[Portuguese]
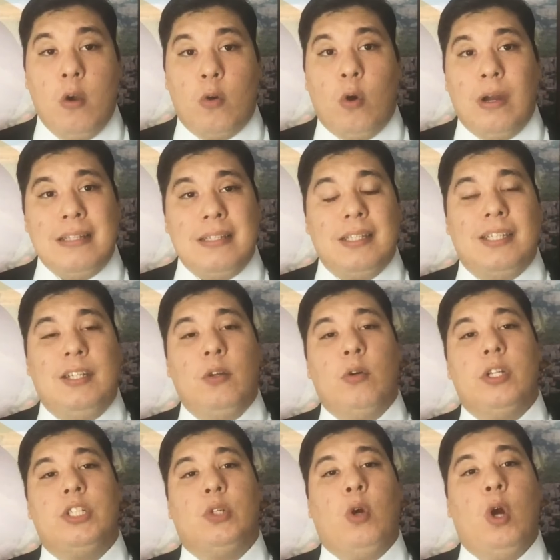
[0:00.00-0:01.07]
Coisa que
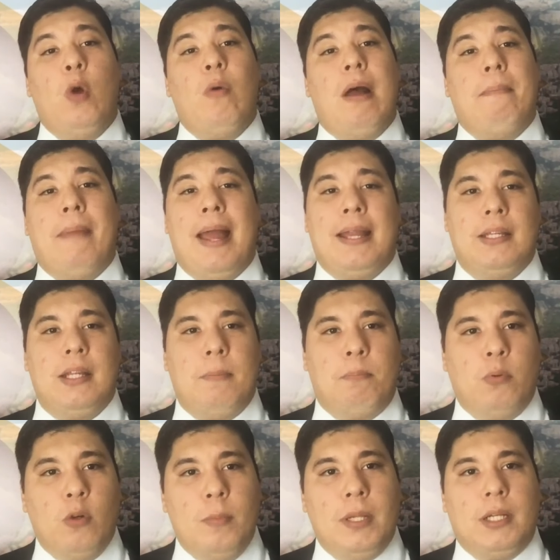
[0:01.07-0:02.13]
hoje, com a máquina
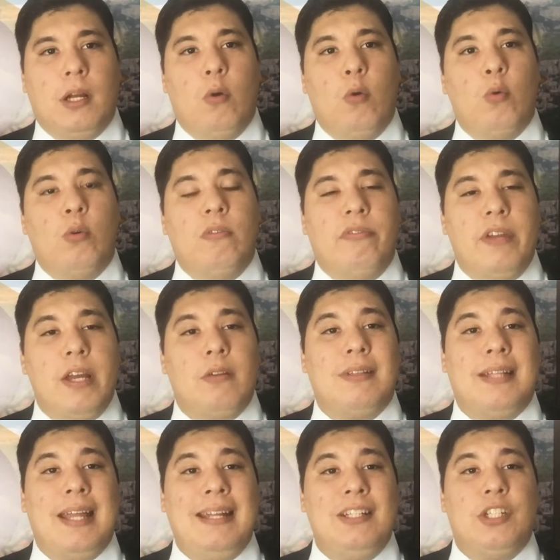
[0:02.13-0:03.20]
pública, o governo
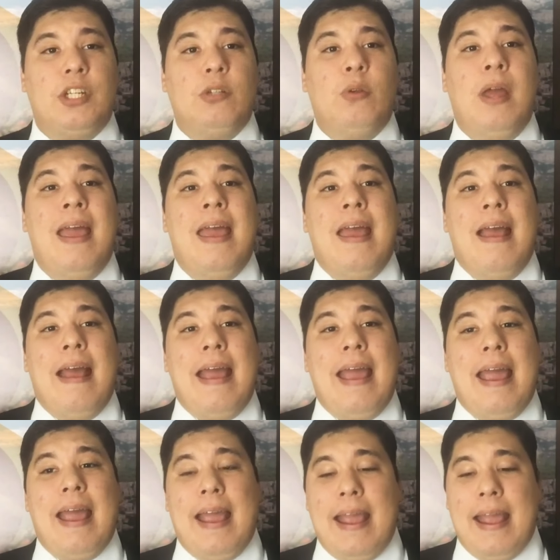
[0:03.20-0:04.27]
tem tido
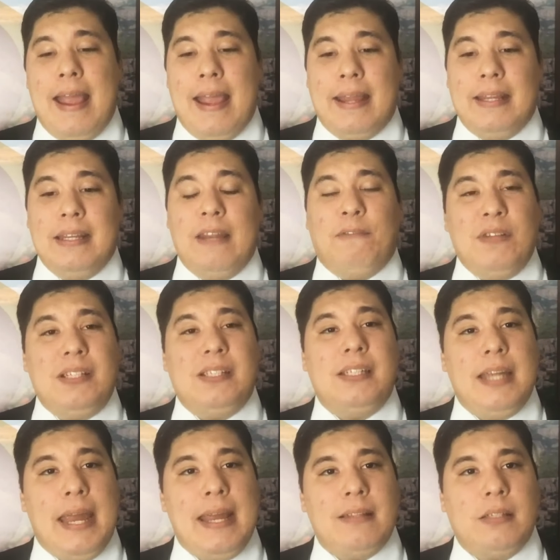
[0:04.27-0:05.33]
é, é,
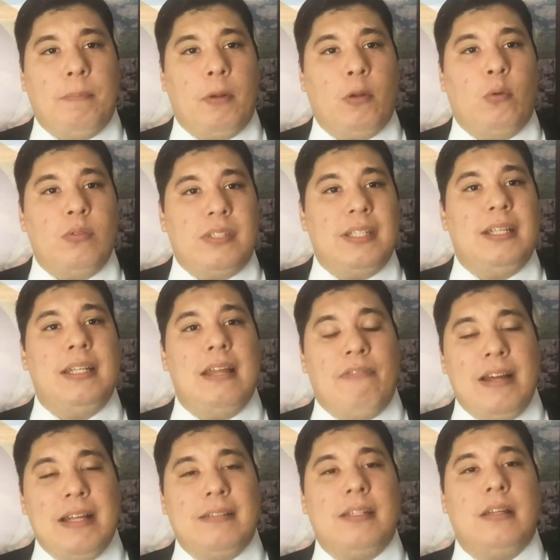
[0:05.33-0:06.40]
ineficiência para conseguir
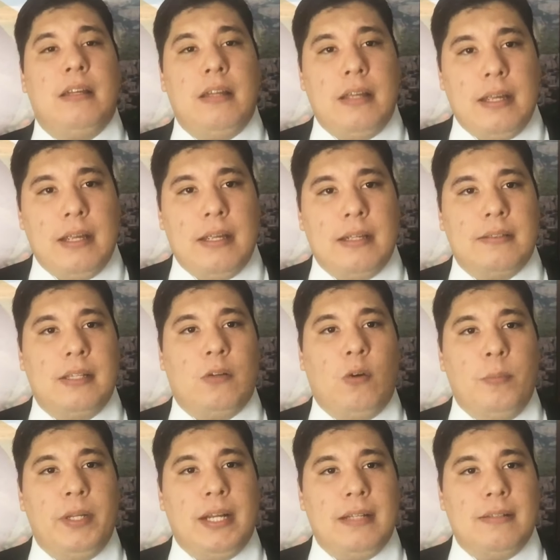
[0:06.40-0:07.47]
levar essa, a, essa
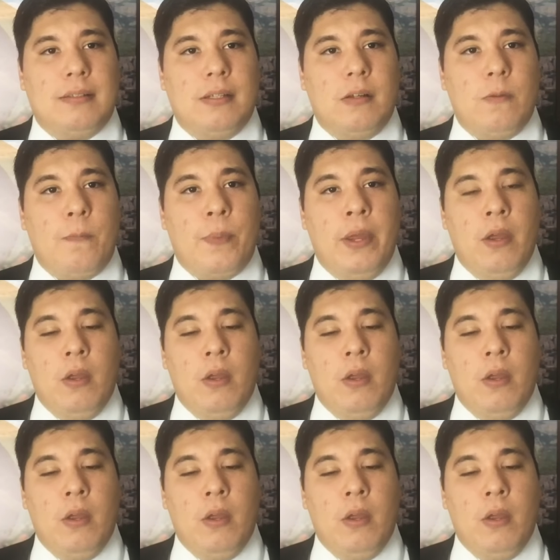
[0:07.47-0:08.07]
comunicação.